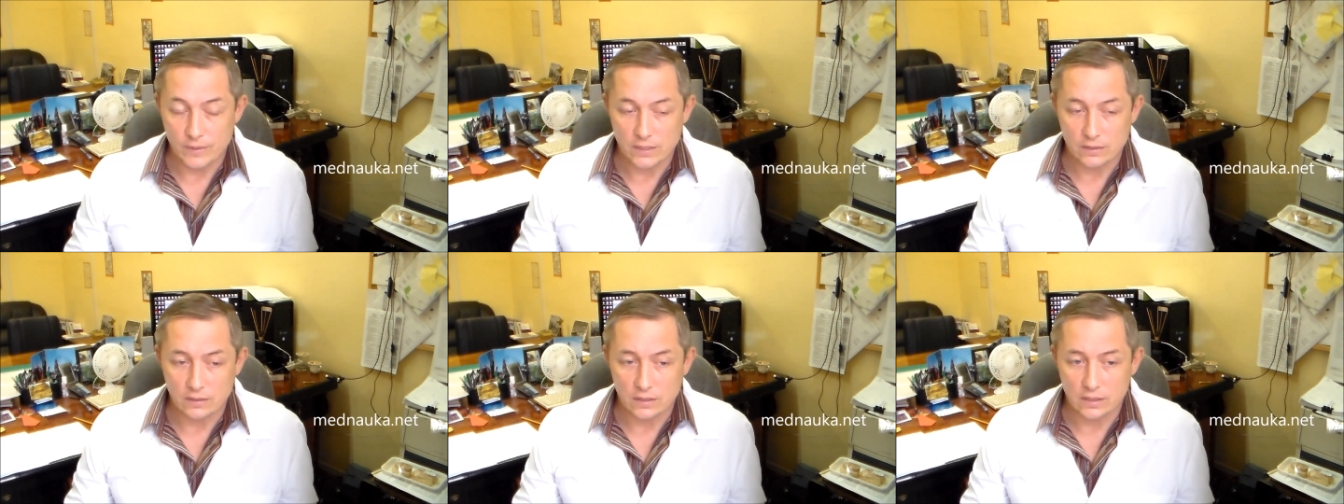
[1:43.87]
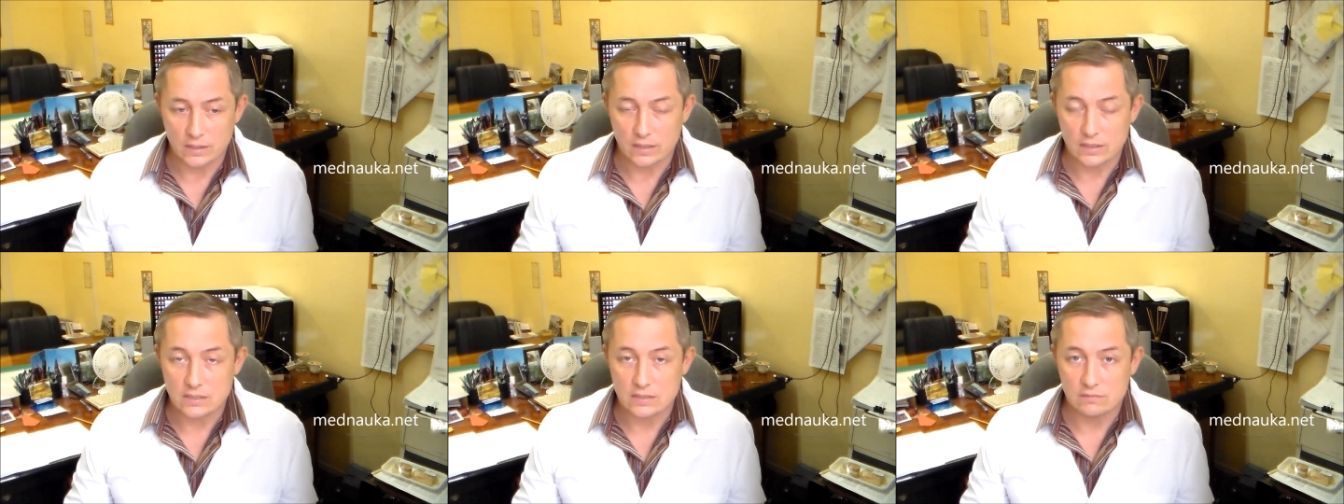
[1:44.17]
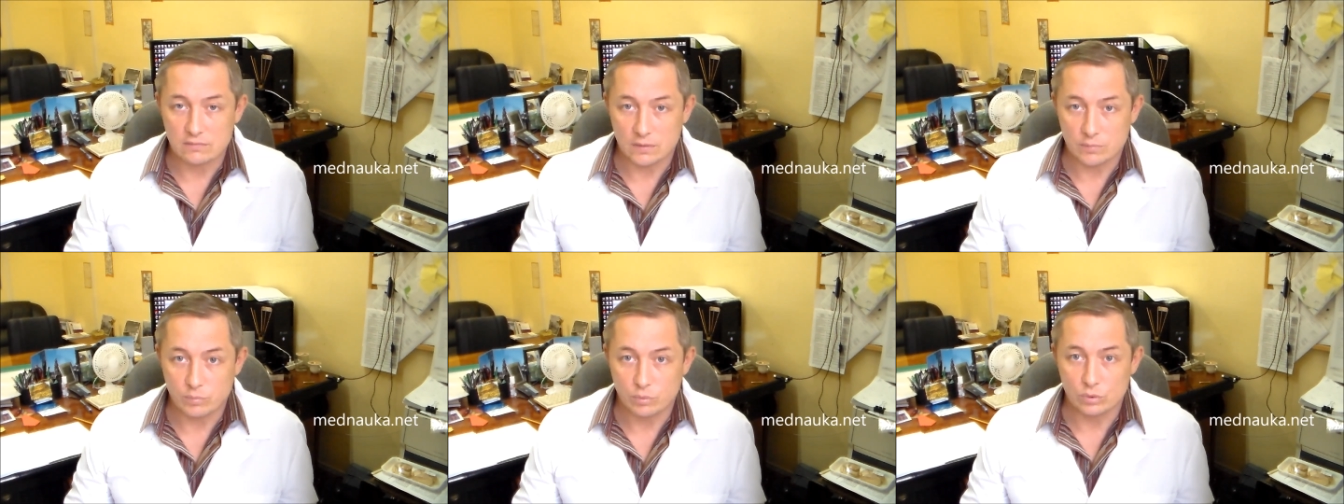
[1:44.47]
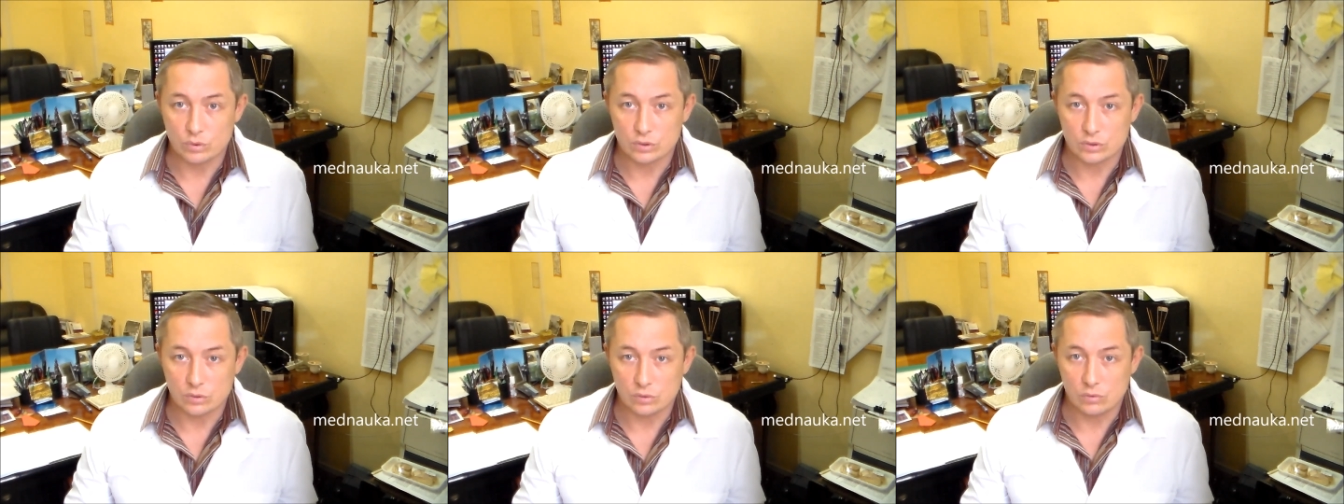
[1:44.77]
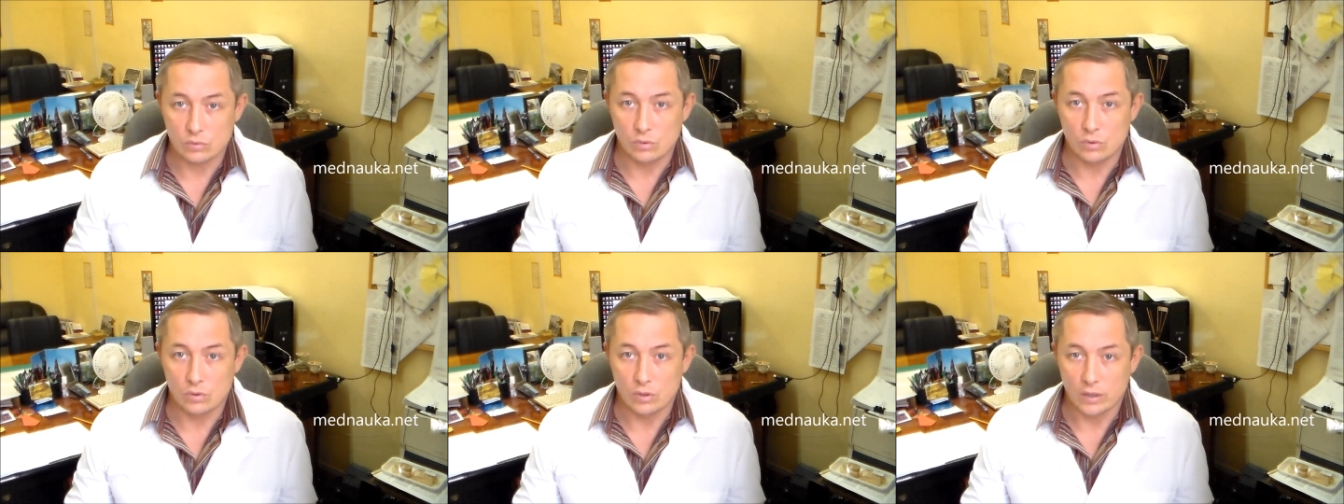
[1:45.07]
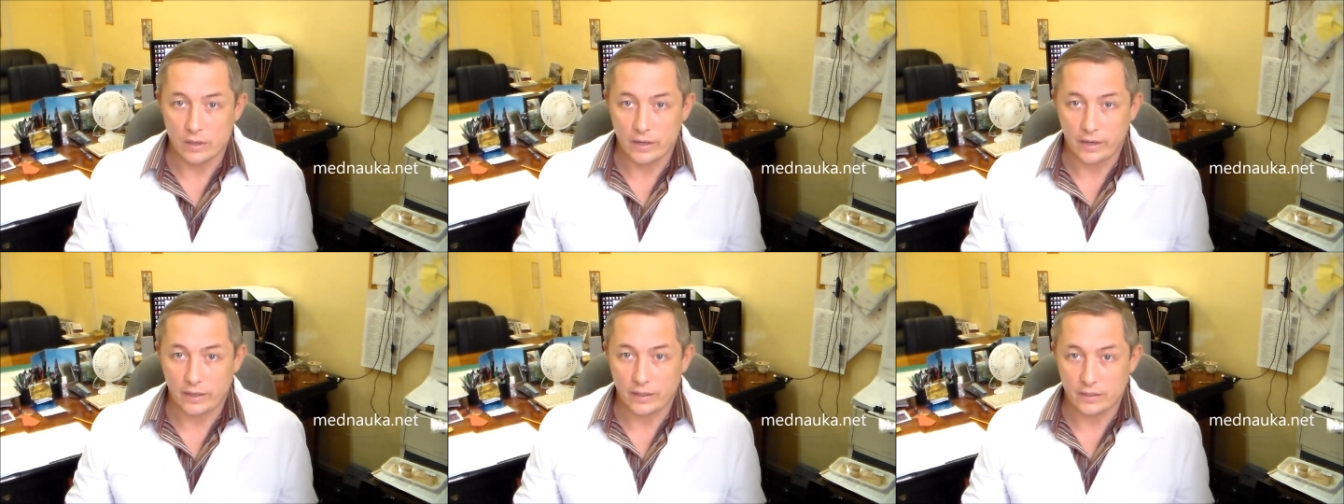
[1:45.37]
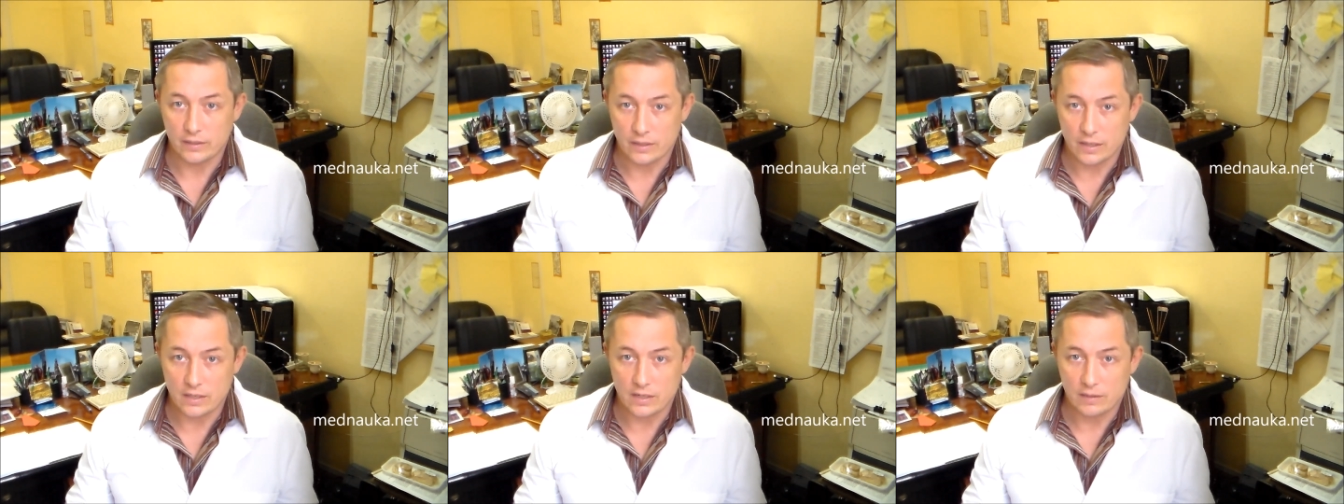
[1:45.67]
Это как раз вопрос о
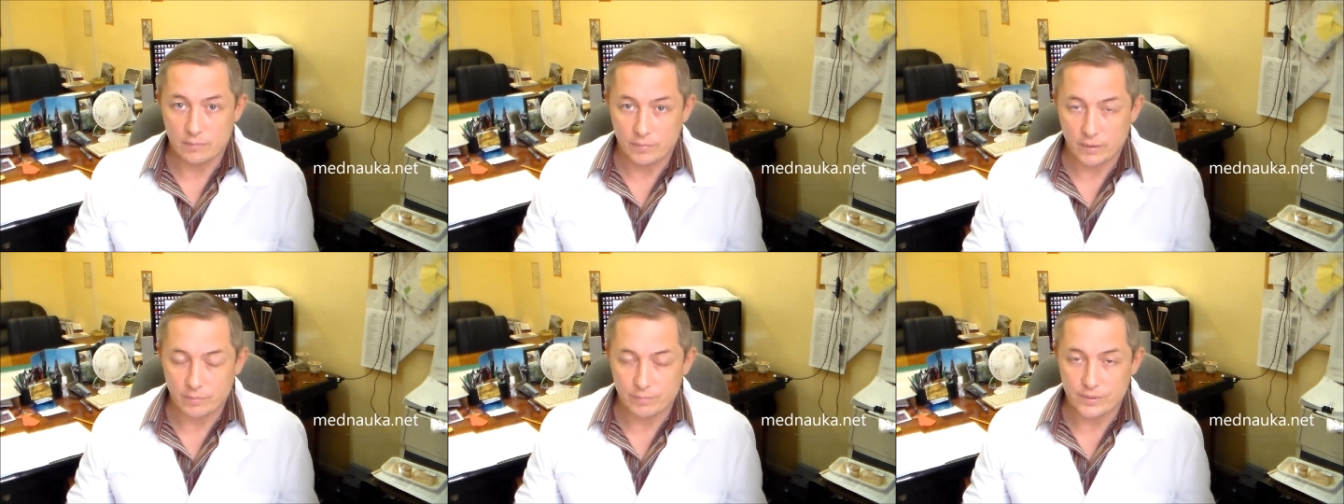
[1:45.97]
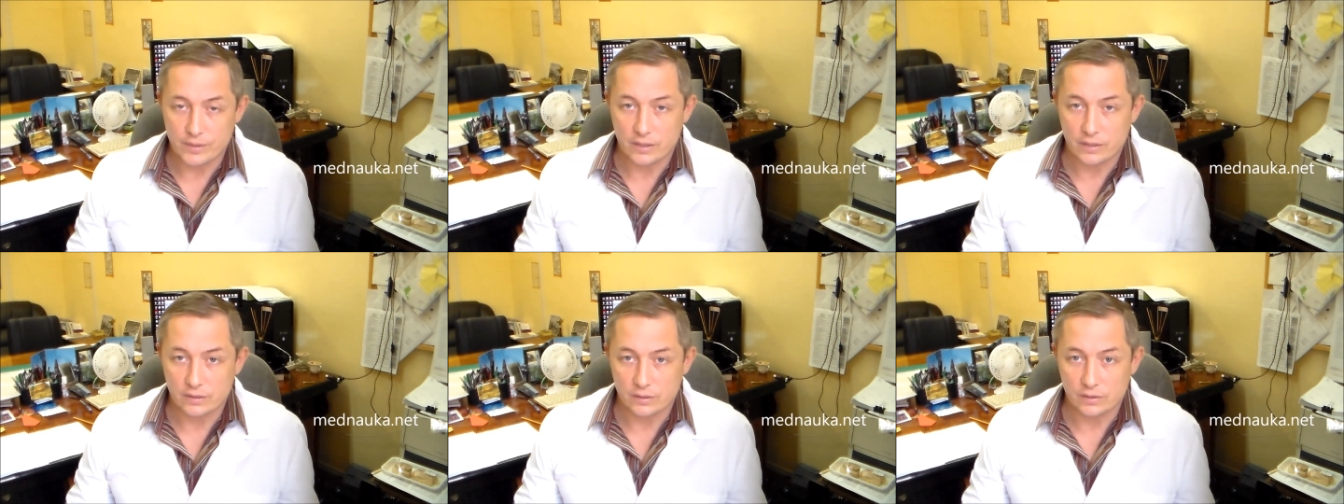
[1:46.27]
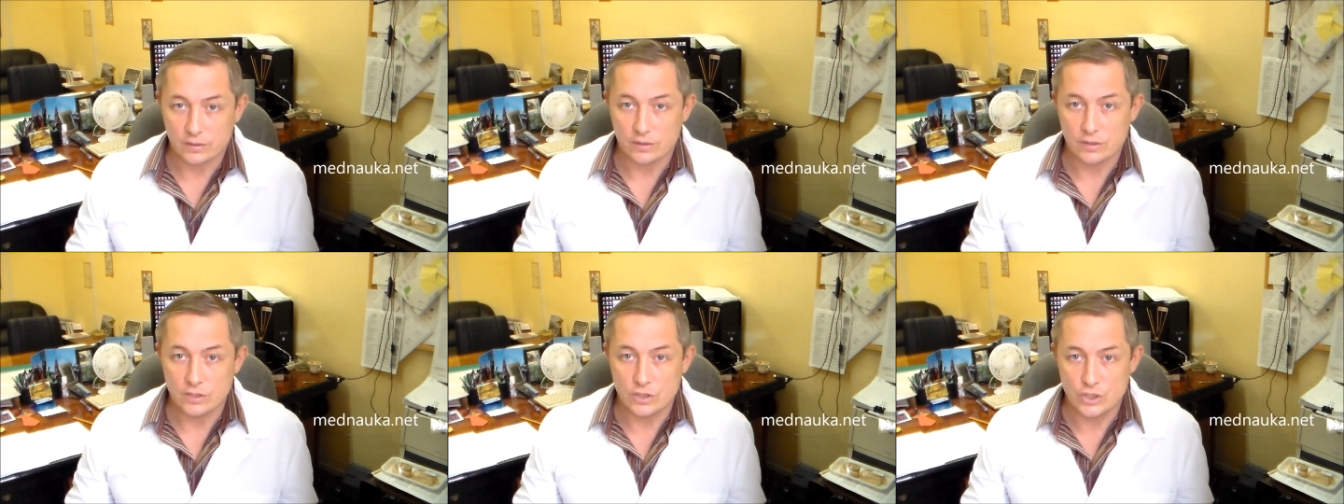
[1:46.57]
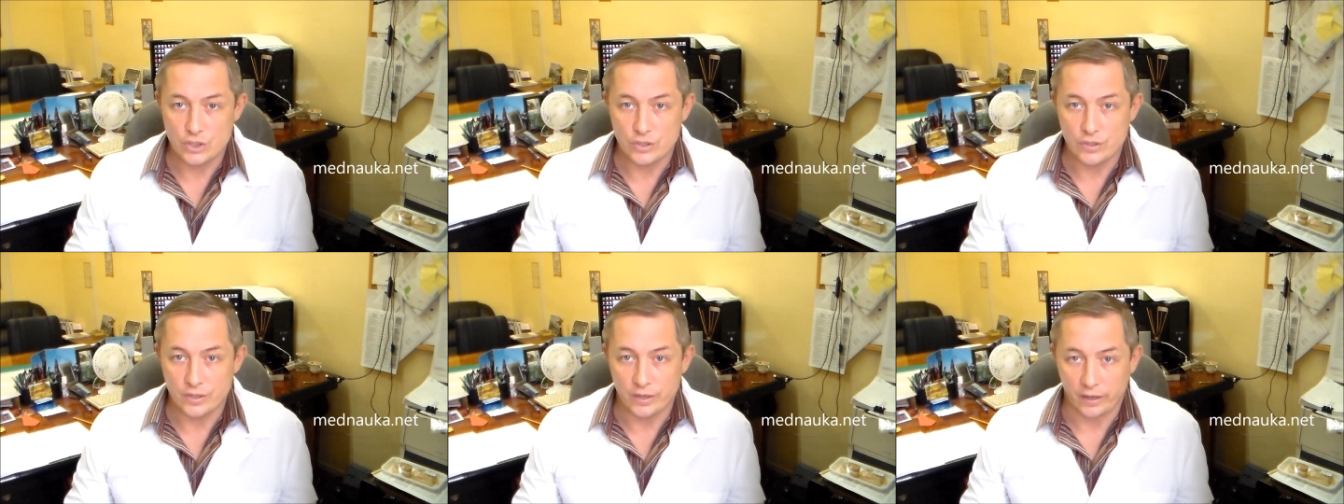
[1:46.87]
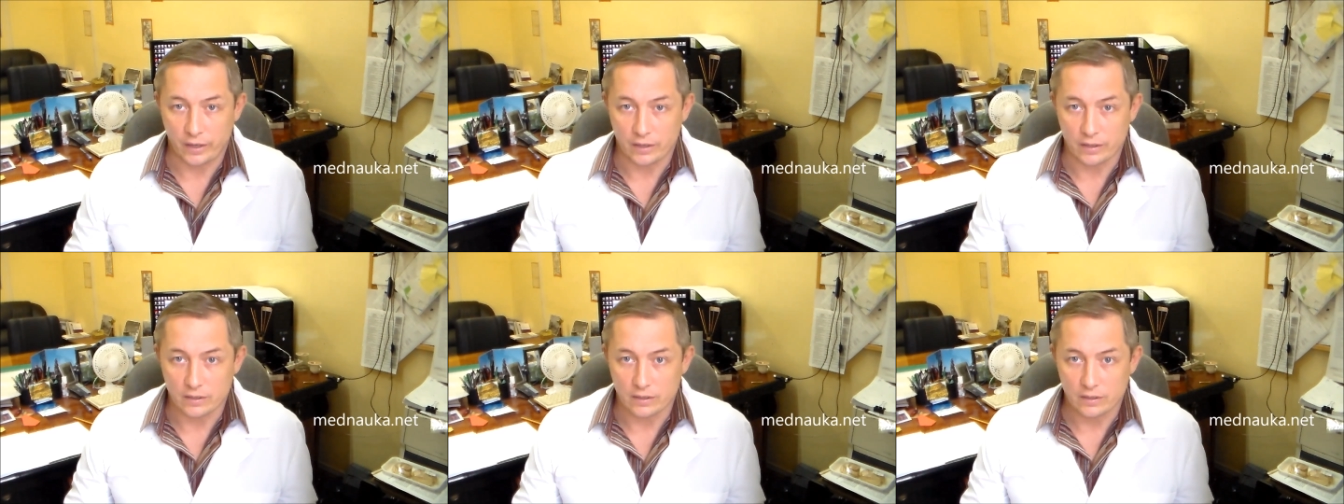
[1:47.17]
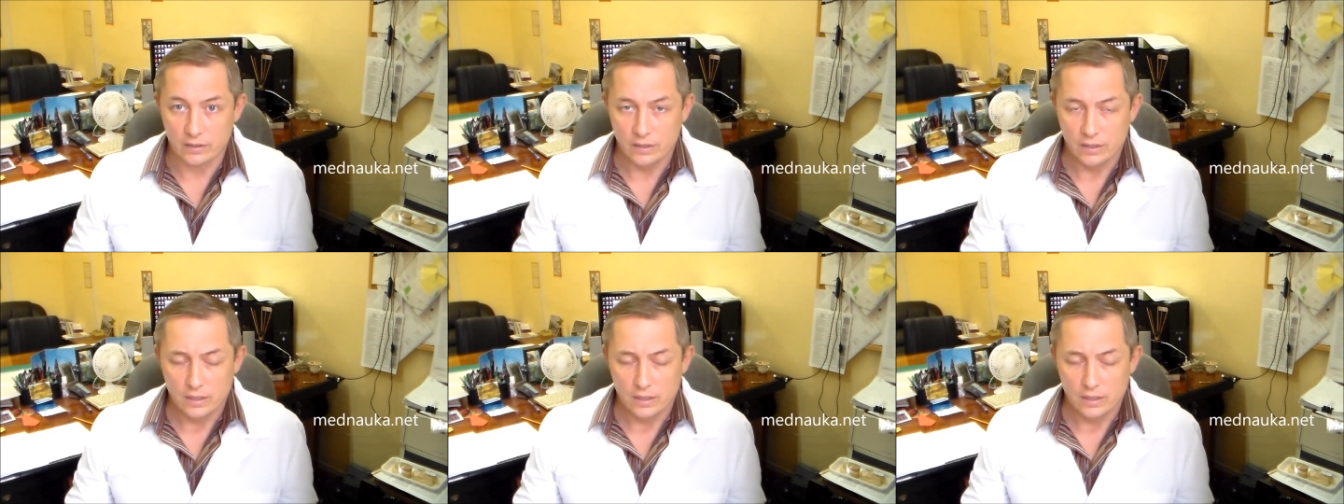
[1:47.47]
оригинальных препаратах и дженериках.